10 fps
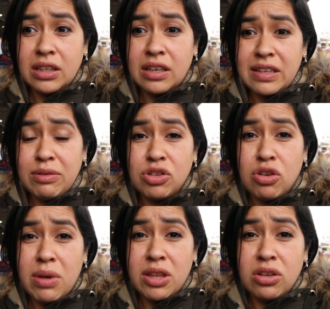estamos
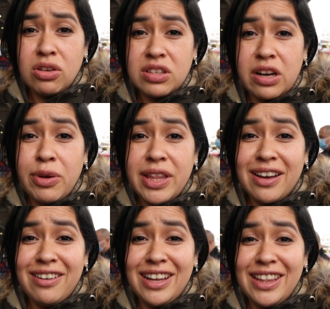tomando nuestra agüita,
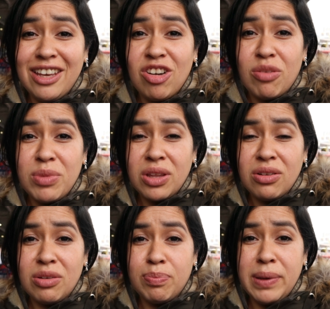como les digo, comiendo,